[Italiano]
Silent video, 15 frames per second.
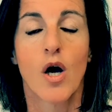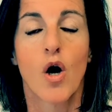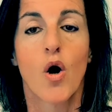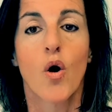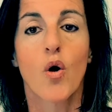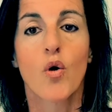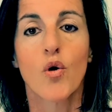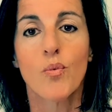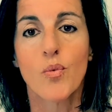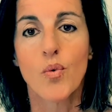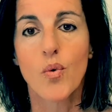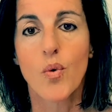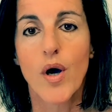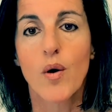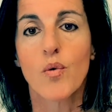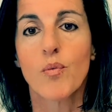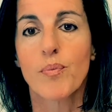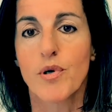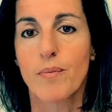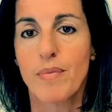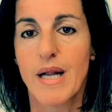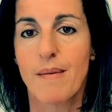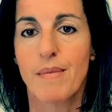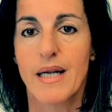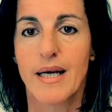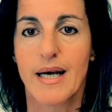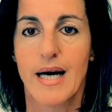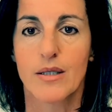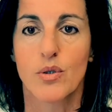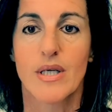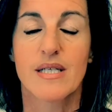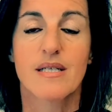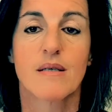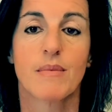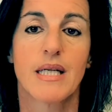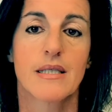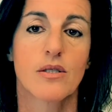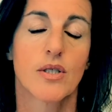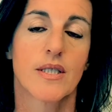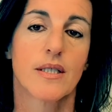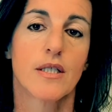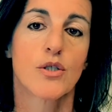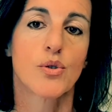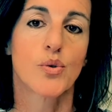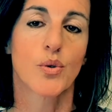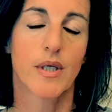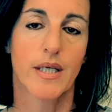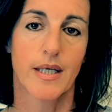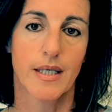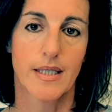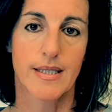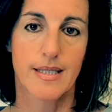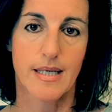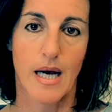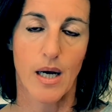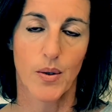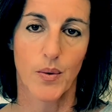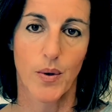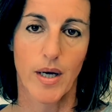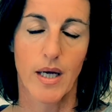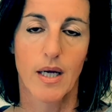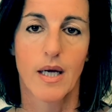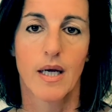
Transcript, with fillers: o comunque un problema legato all'assimilazione degli zuccheri nel sangue.